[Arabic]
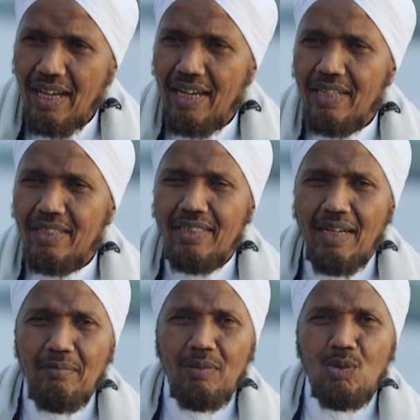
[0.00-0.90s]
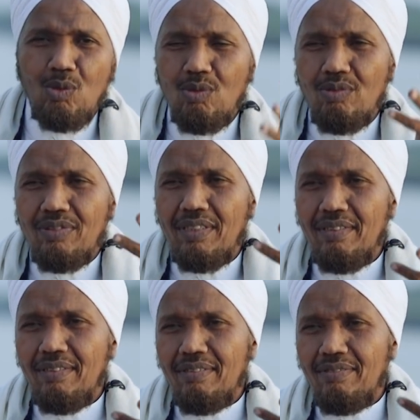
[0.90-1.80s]
الذي يحمل
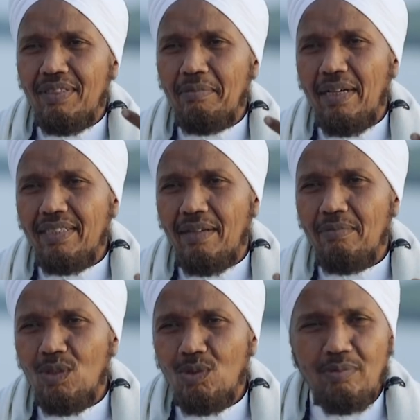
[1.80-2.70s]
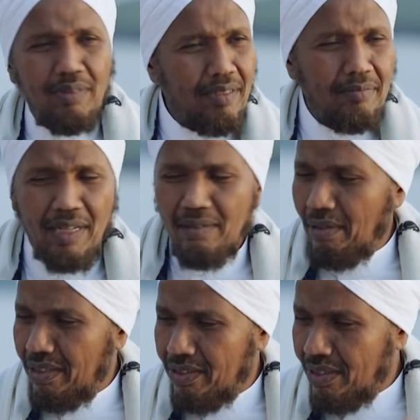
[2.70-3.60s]
في فيما يحمل من
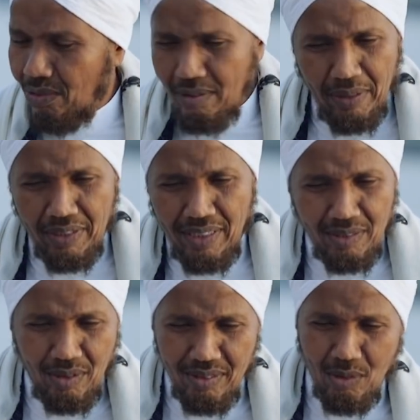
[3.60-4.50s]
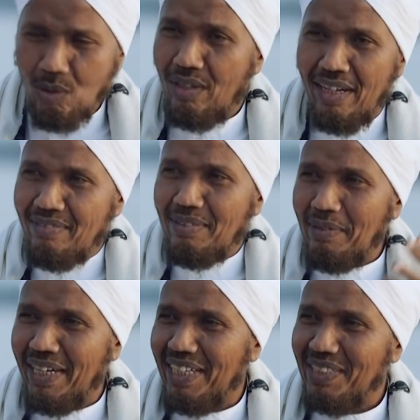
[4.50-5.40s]
المعز والبشر وكلها في
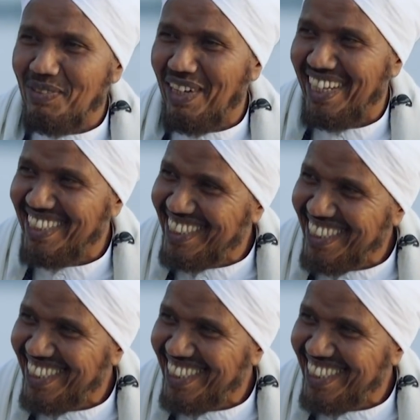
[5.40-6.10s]
مكان واحد